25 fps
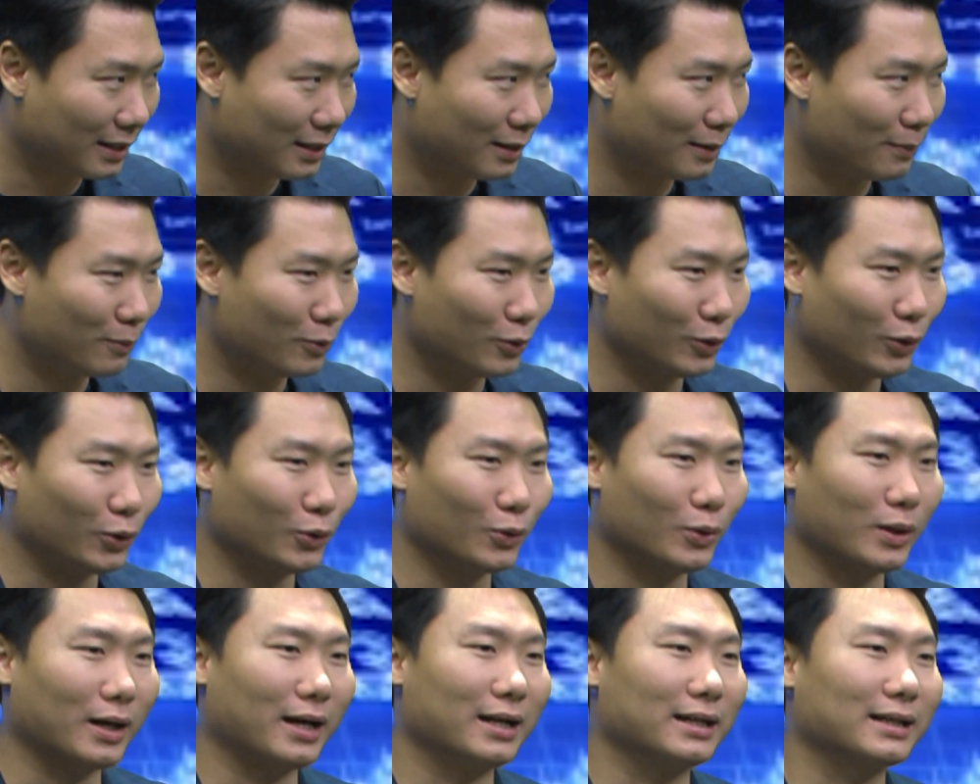
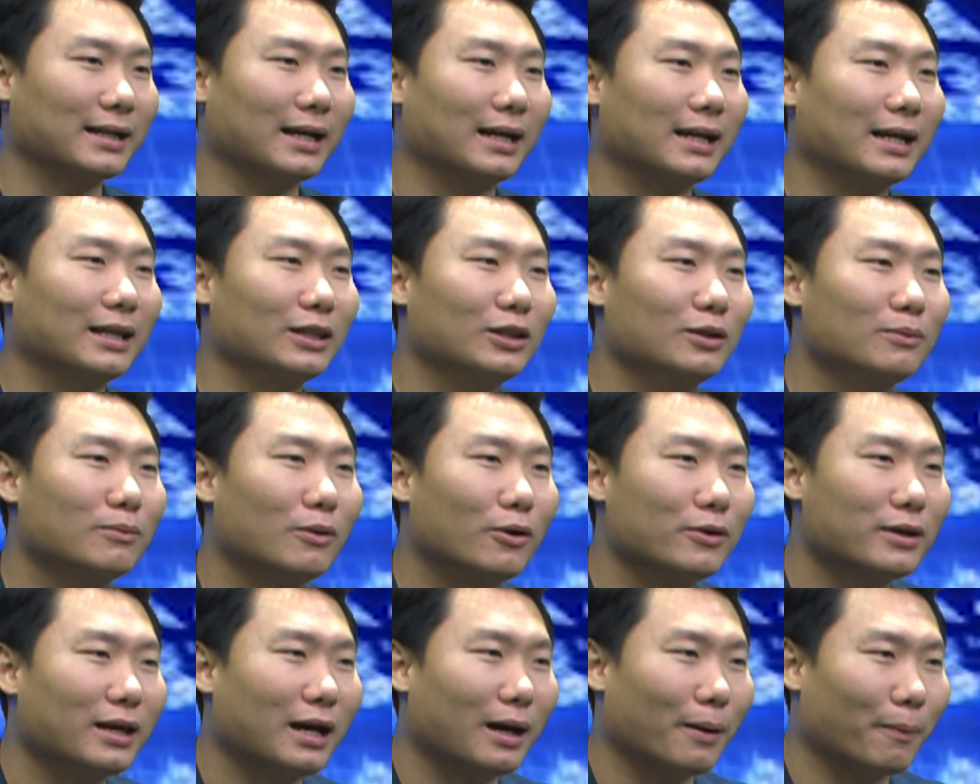kebutuhan kalian tuh
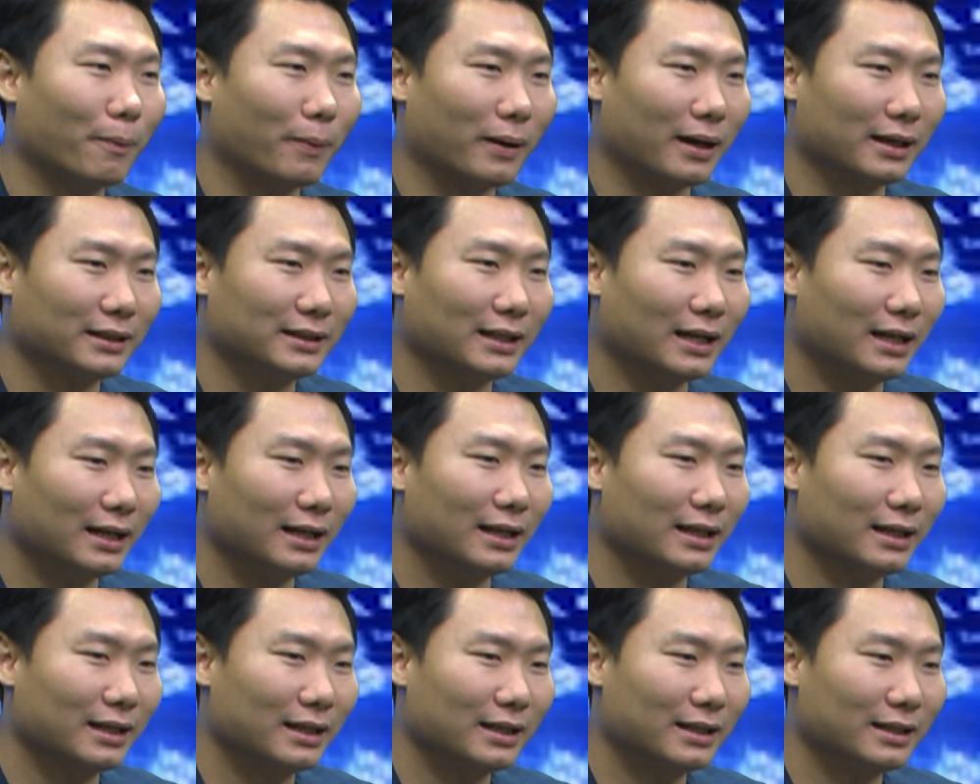maunya apa,
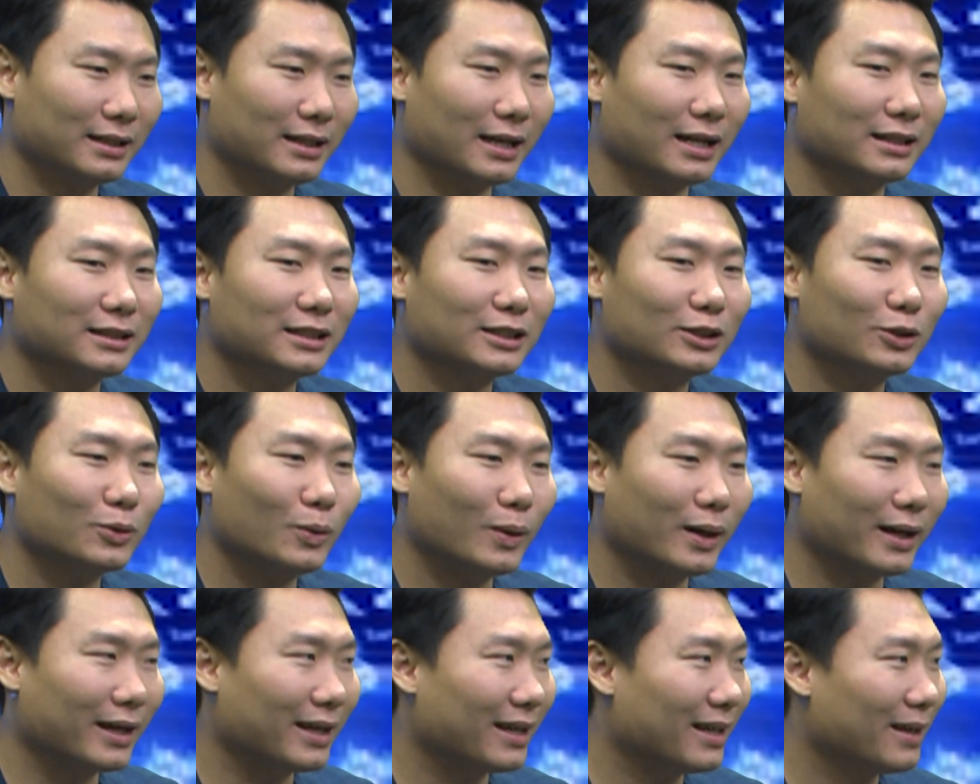cari yang
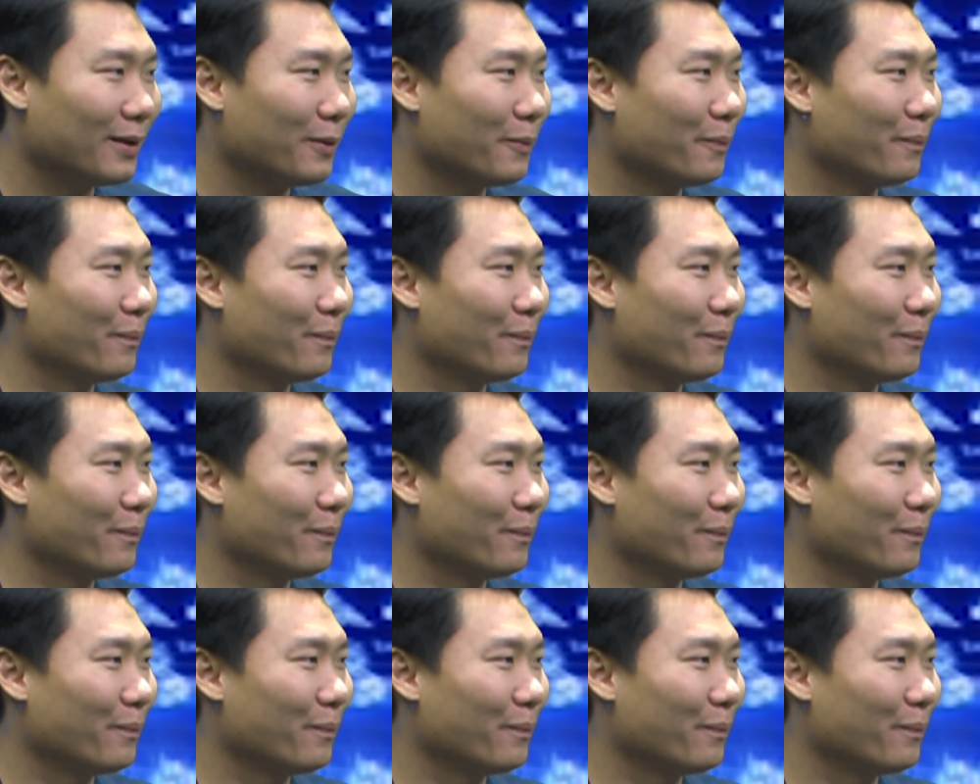sesuai.